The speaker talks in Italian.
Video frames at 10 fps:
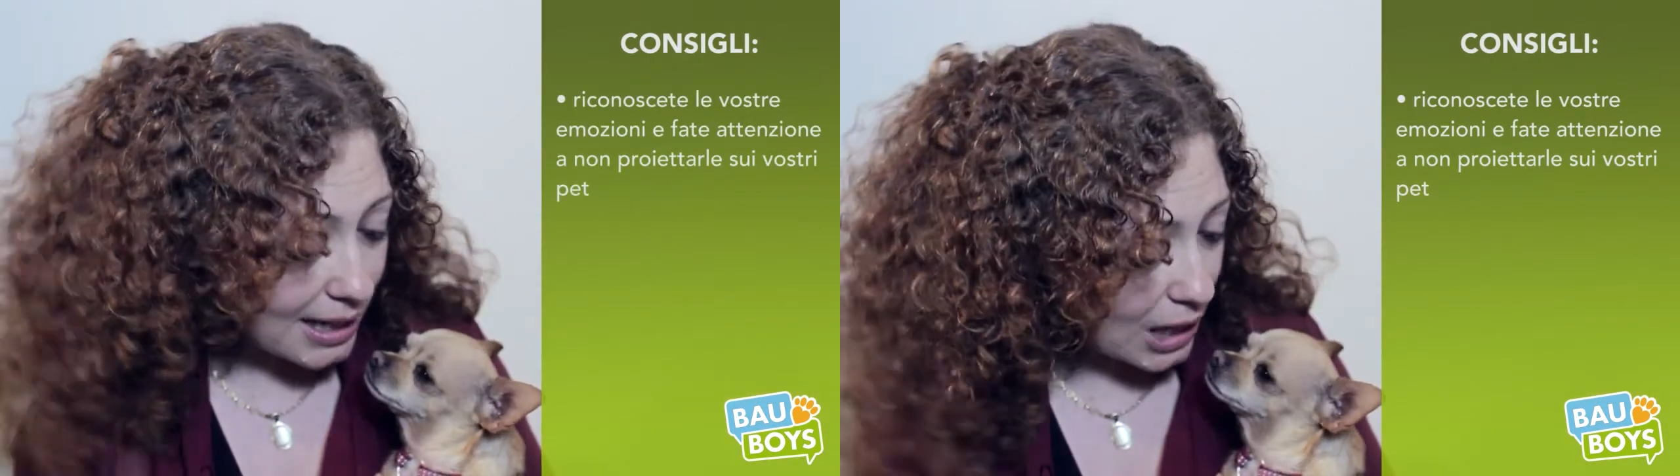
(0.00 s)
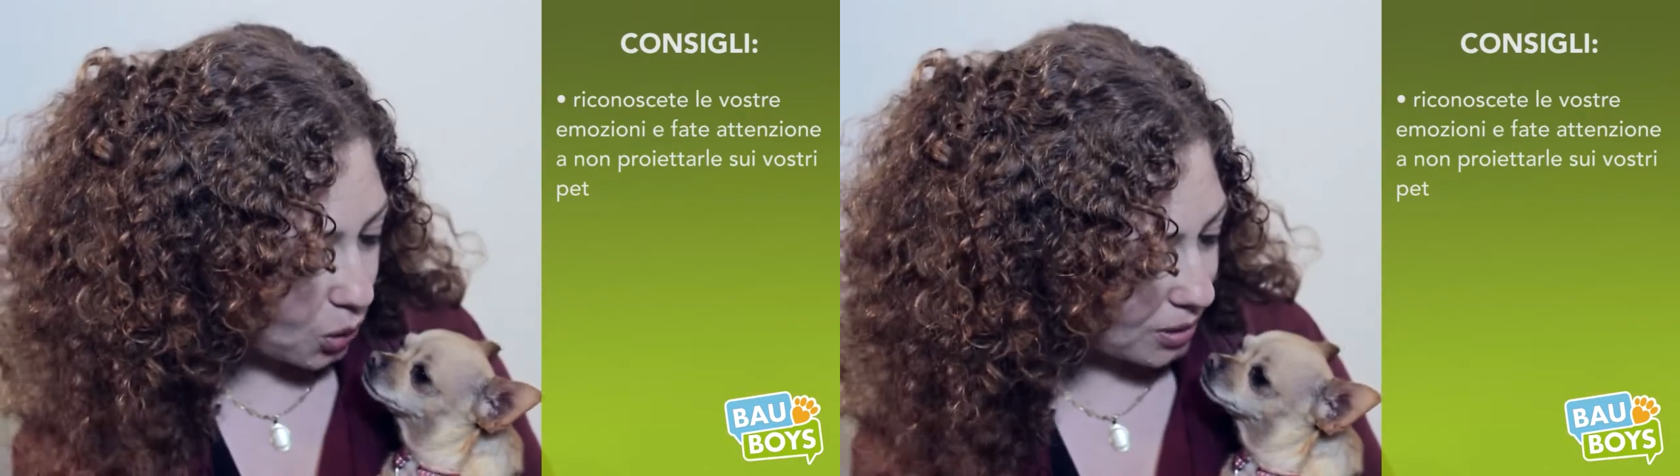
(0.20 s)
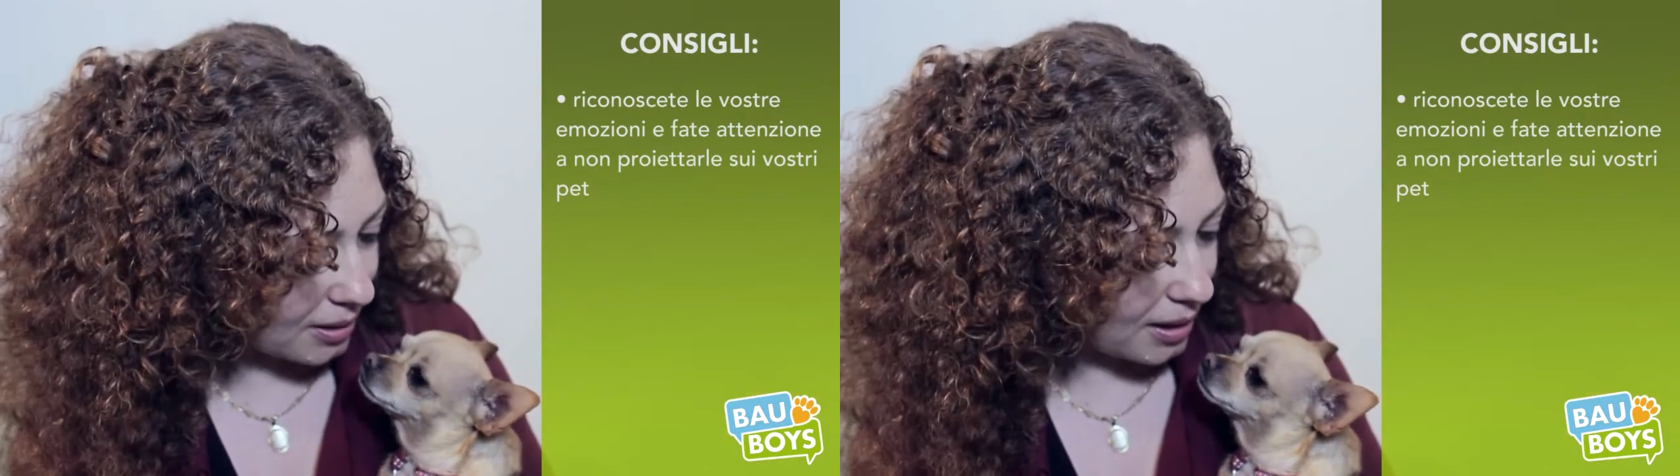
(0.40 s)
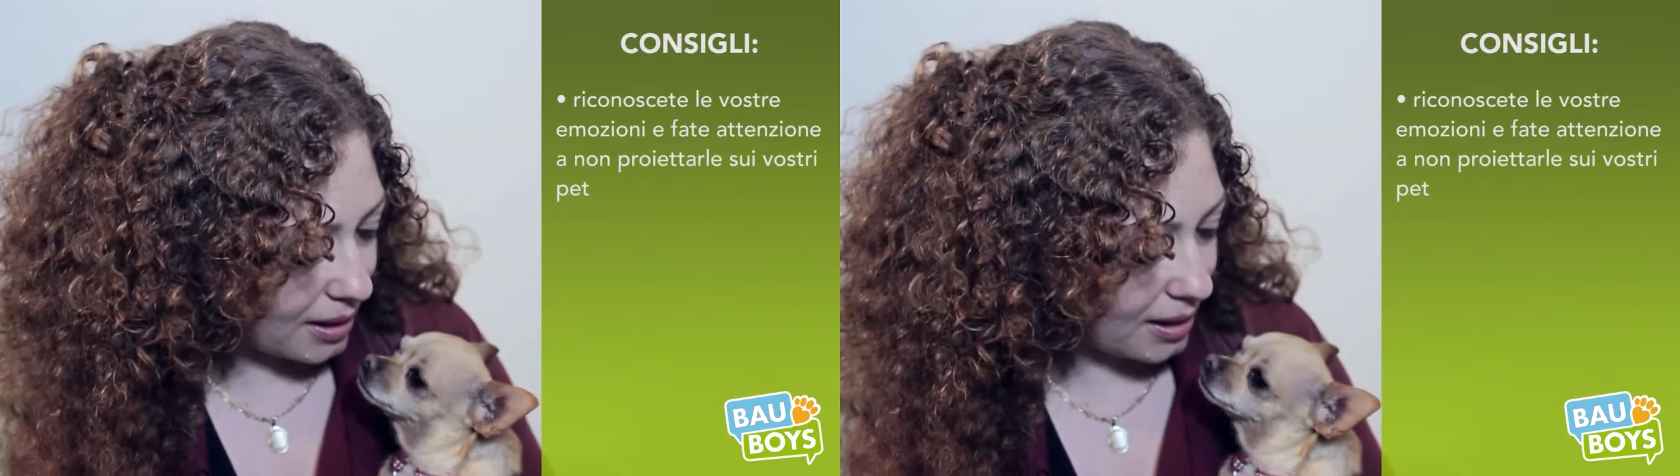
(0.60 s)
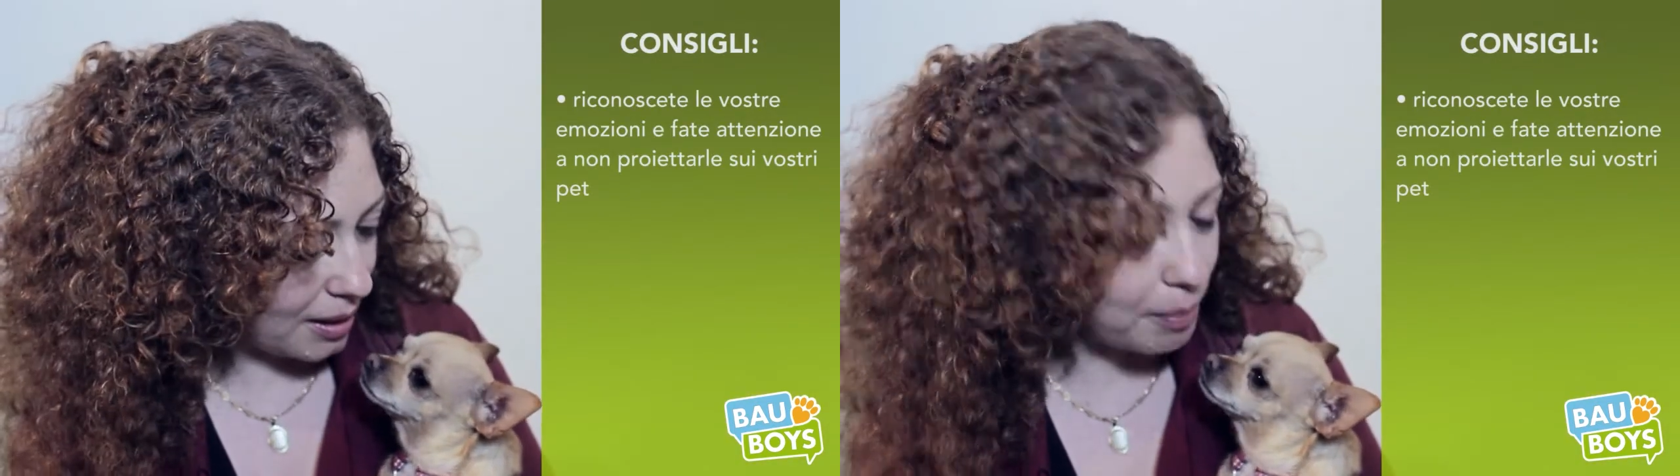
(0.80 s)
le
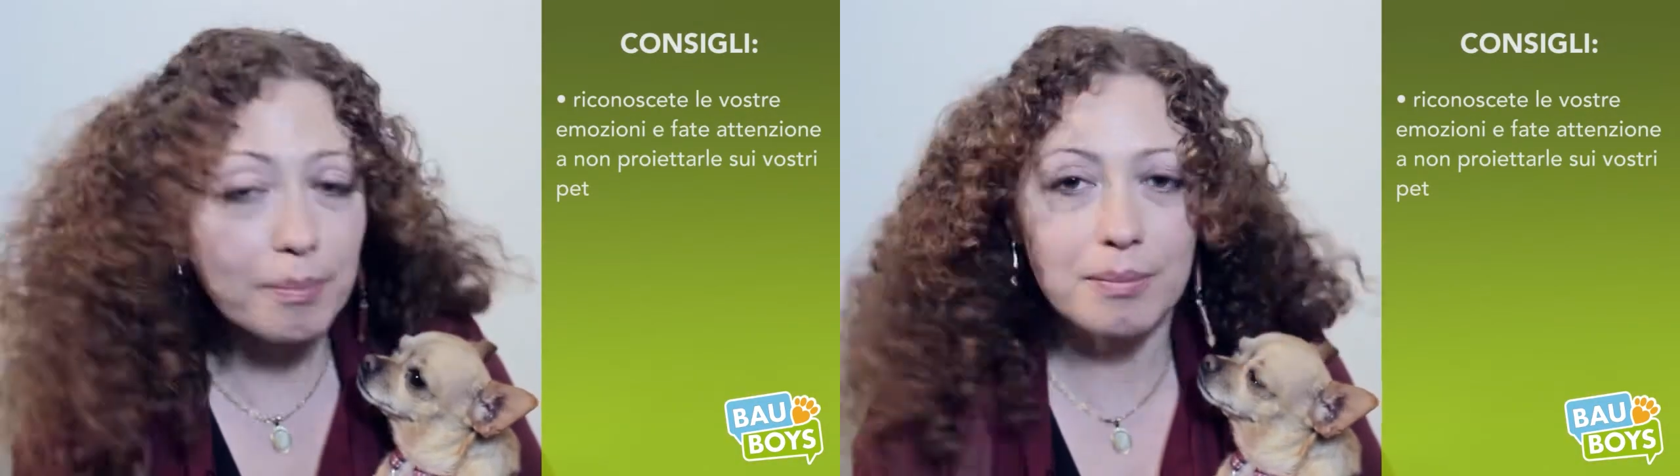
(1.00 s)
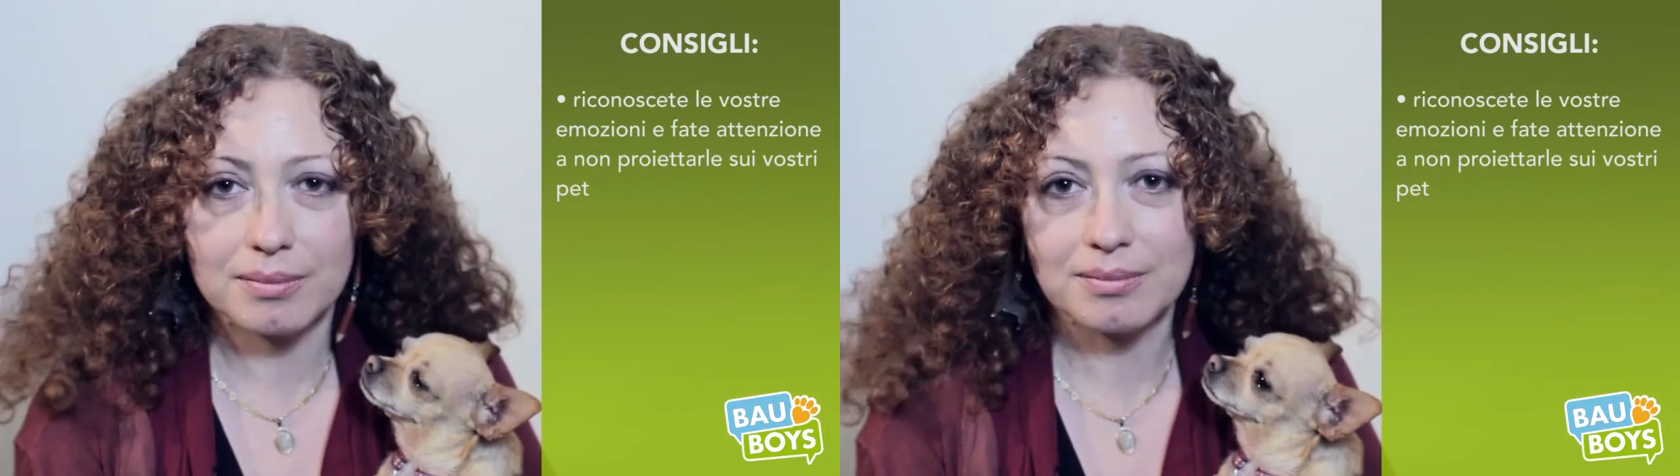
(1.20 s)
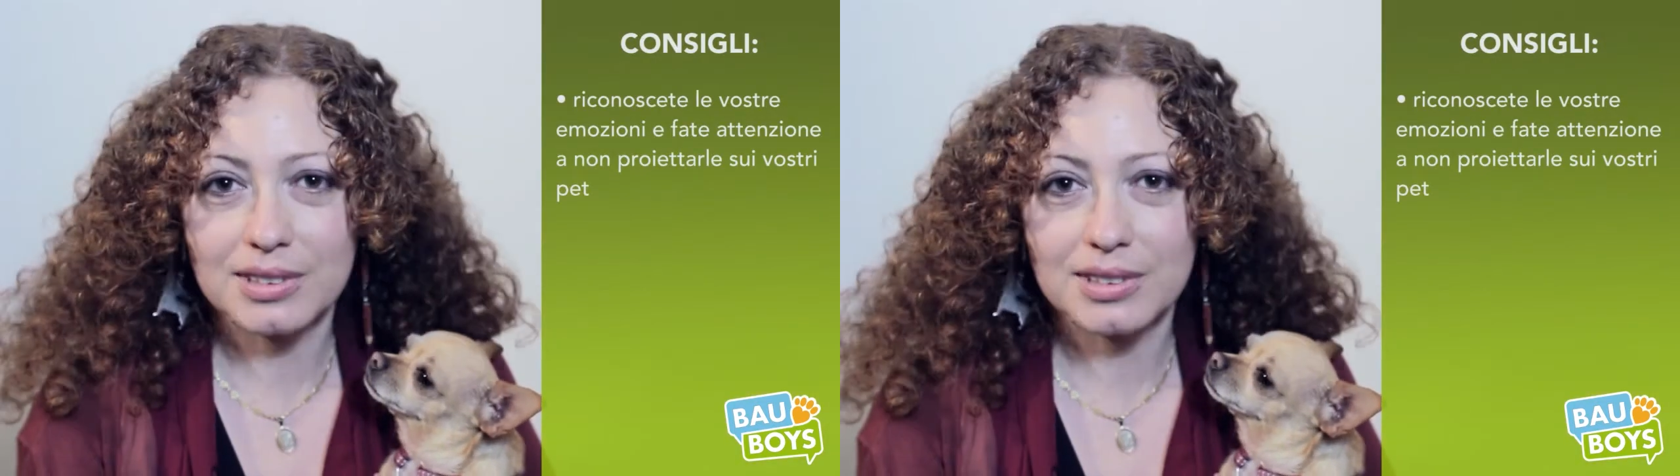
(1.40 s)
nostre mm,